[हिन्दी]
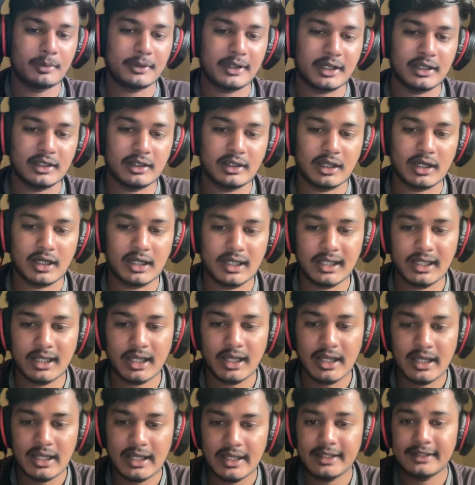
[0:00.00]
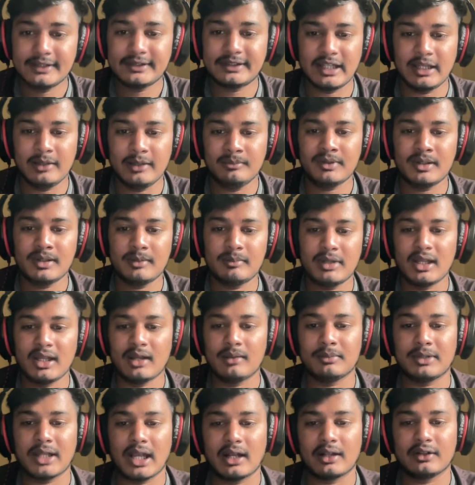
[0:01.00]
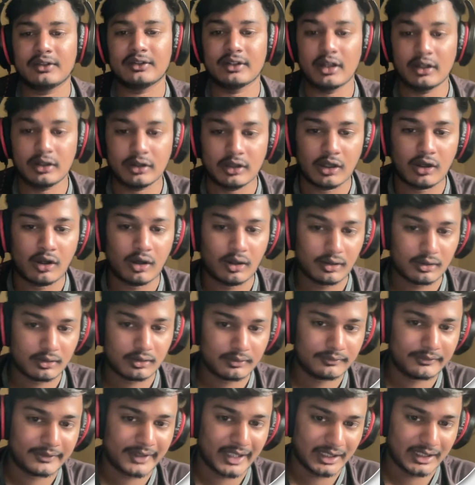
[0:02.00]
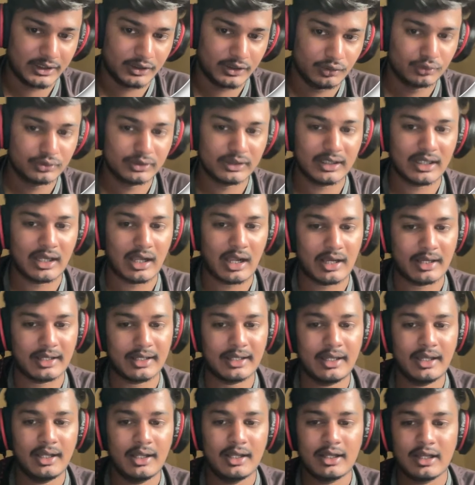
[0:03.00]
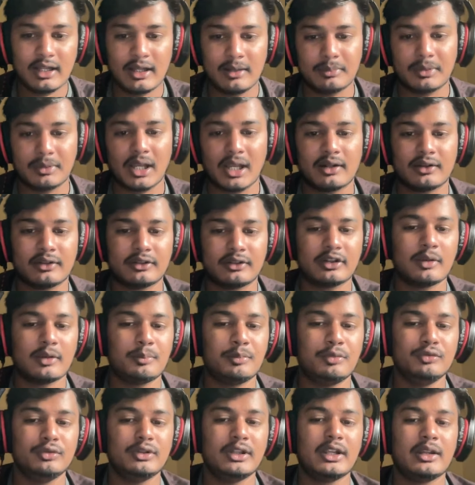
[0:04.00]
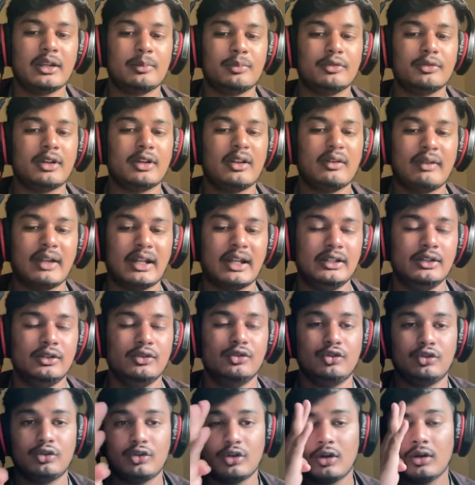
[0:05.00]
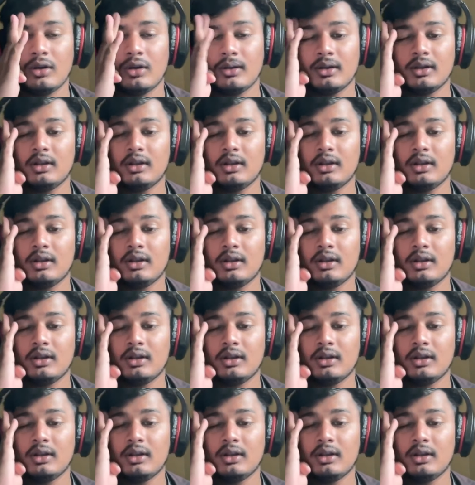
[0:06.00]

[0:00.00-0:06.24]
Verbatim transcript: ऑप्टेन करा ठीक है सेम वे में हम क्या कर सकते हैं डॉट वैल्यूज लगा के हम क्या कर सकते हैं पूरे के पूरे वैल्यूज को